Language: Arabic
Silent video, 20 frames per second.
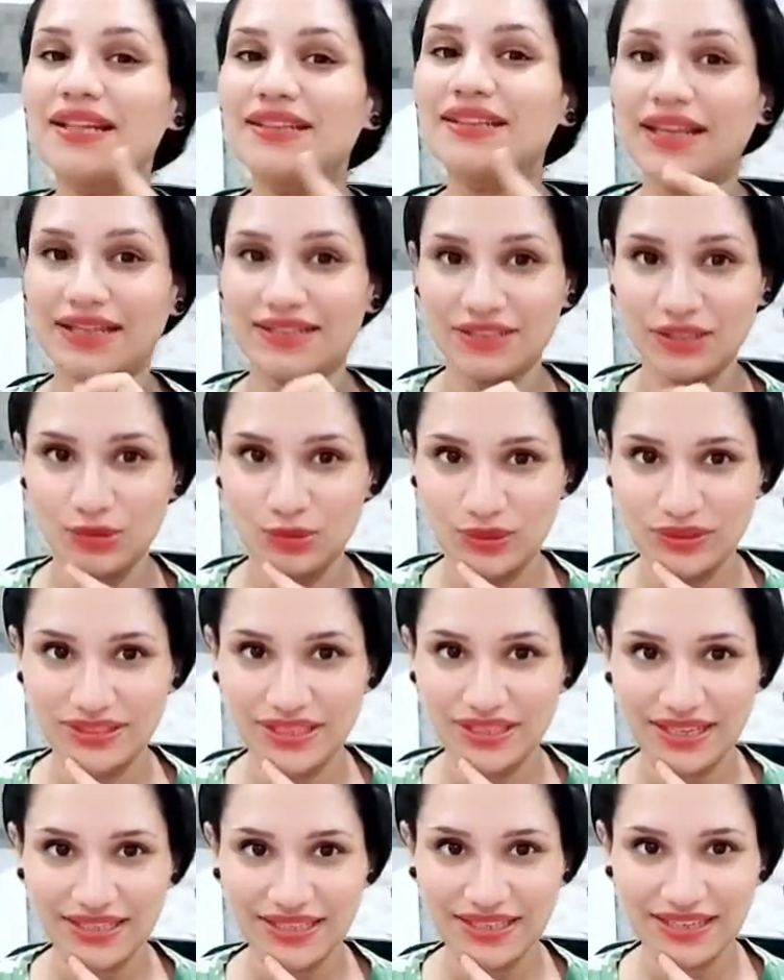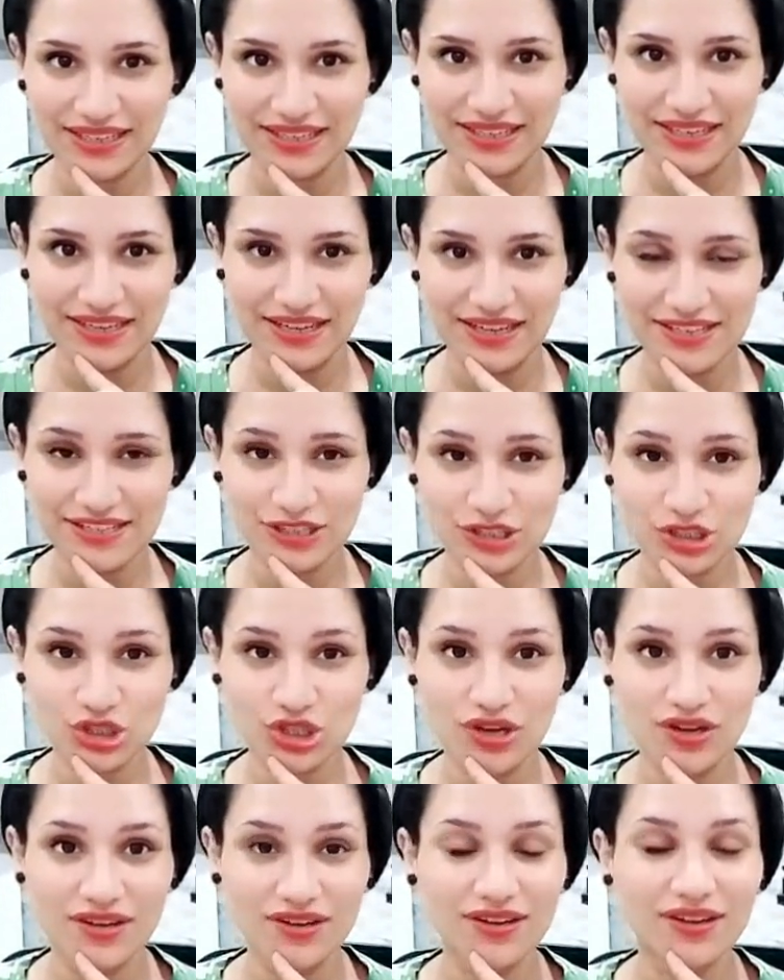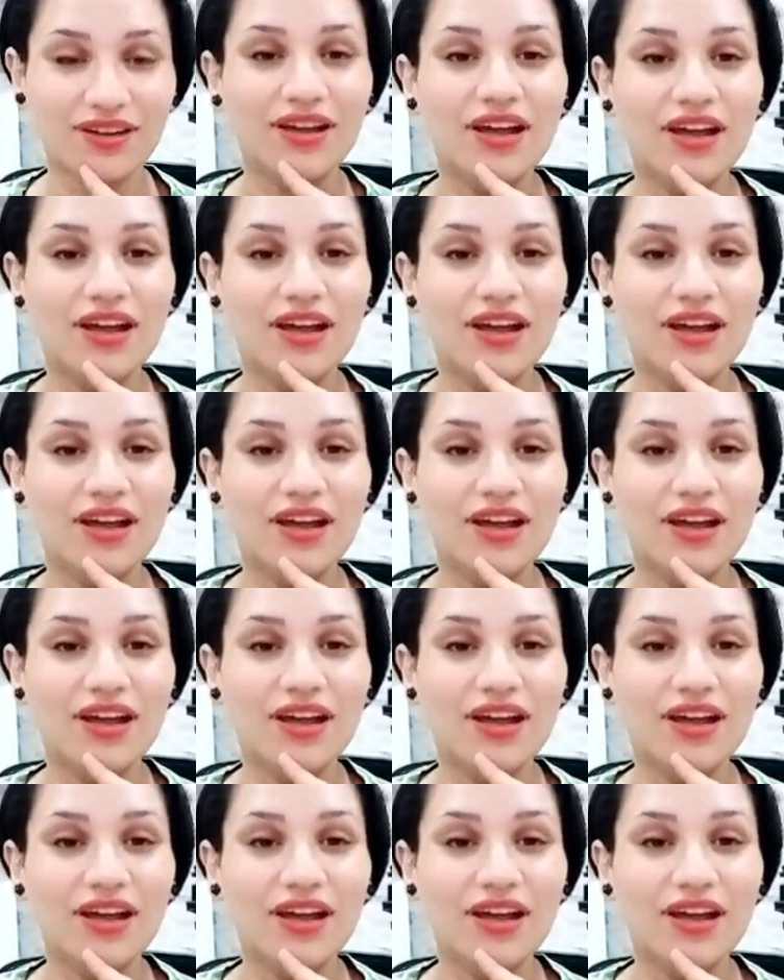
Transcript: التجديد والتغيير خلال هذا الشهر